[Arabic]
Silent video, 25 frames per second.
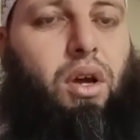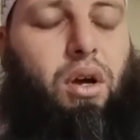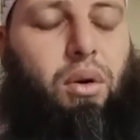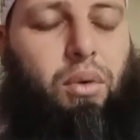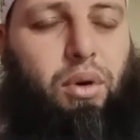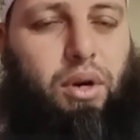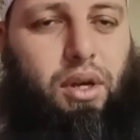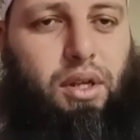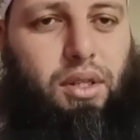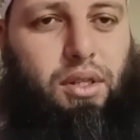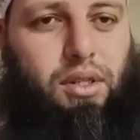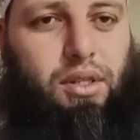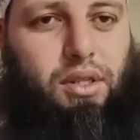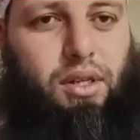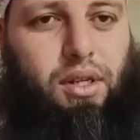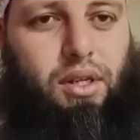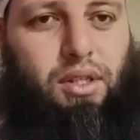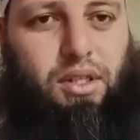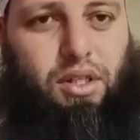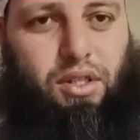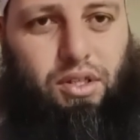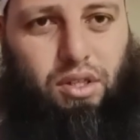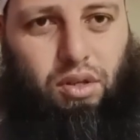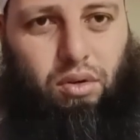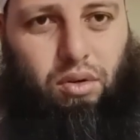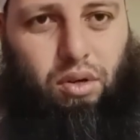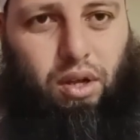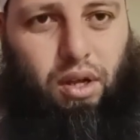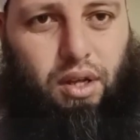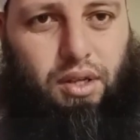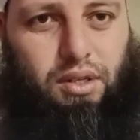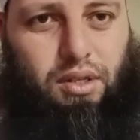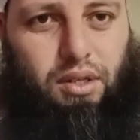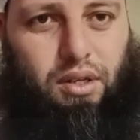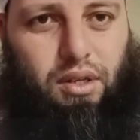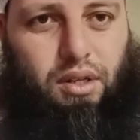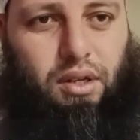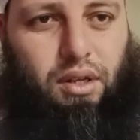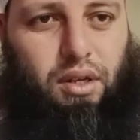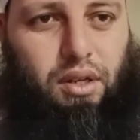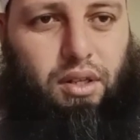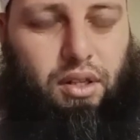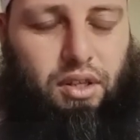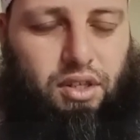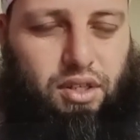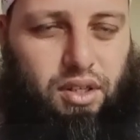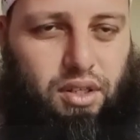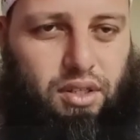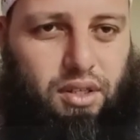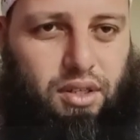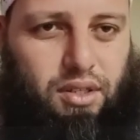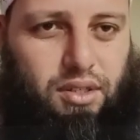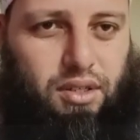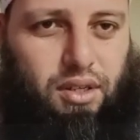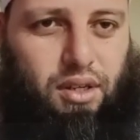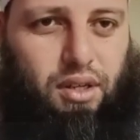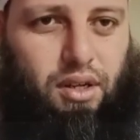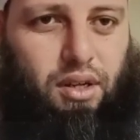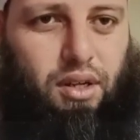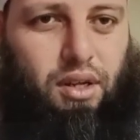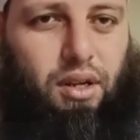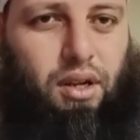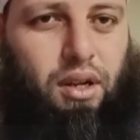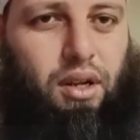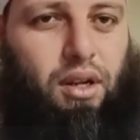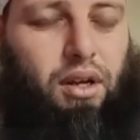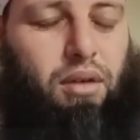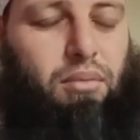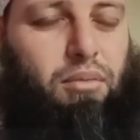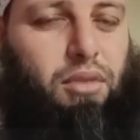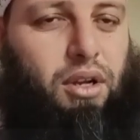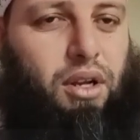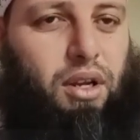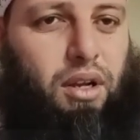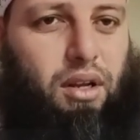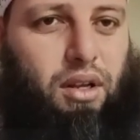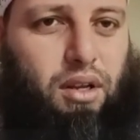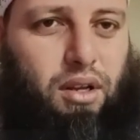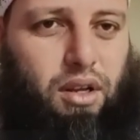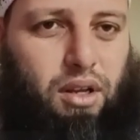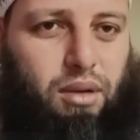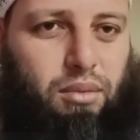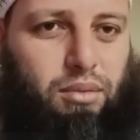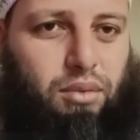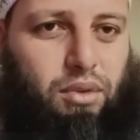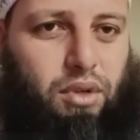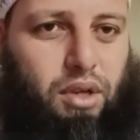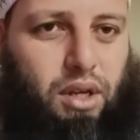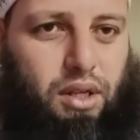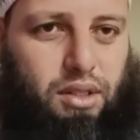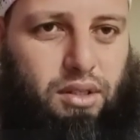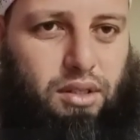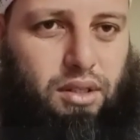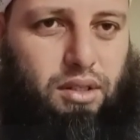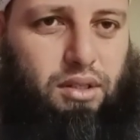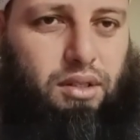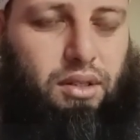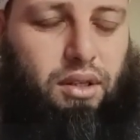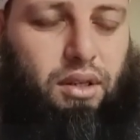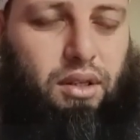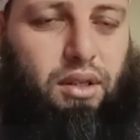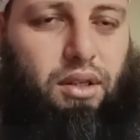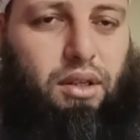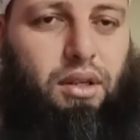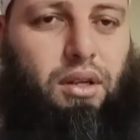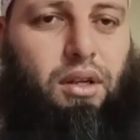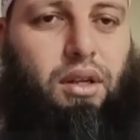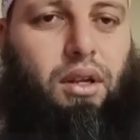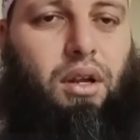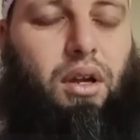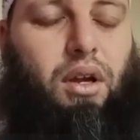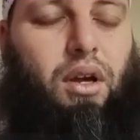وأنت تجعل الحزن إذا شئت سهلا اللهم لك الحمد حتى ترضى